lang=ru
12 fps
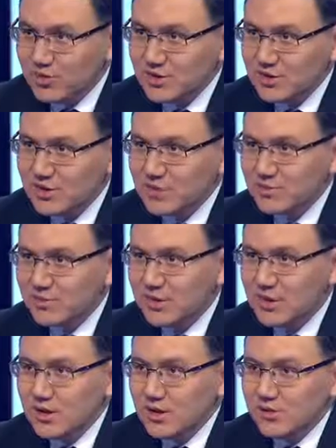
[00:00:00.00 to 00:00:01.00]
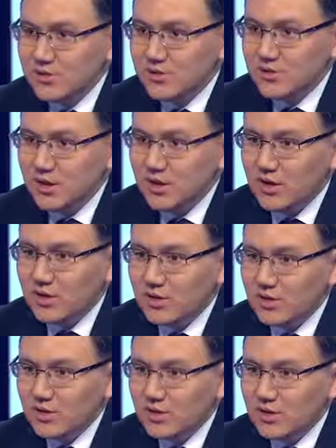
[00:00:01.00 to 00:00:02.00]
мы и делаем в сфере
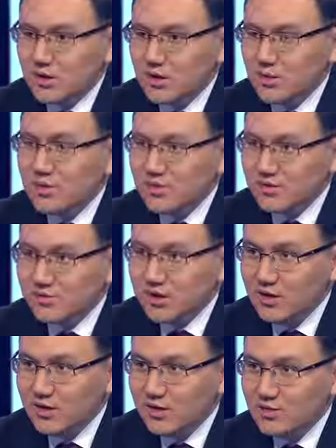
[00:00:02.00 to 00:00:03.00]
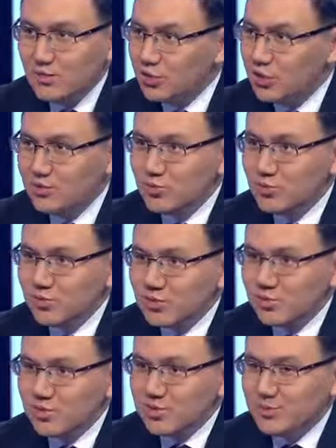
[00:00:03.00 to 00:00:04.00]
э, образования. Очень много у
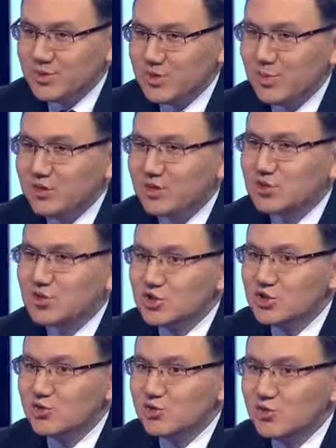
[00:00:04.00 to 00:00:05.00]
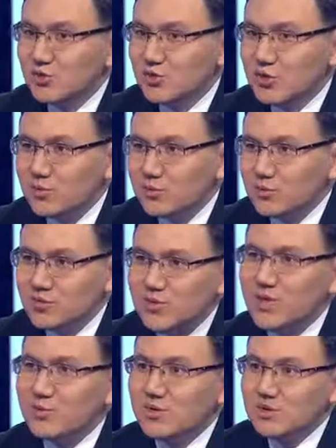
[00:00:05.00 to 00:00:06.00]
нас, почти полторы тысячи выпускников работают в
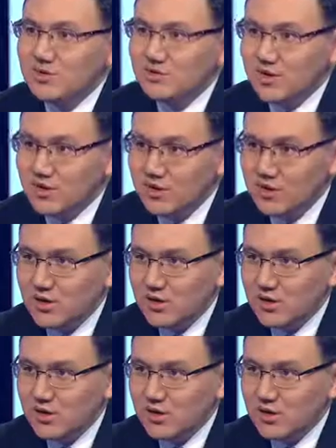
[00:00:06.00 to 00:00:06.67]
сфере образования.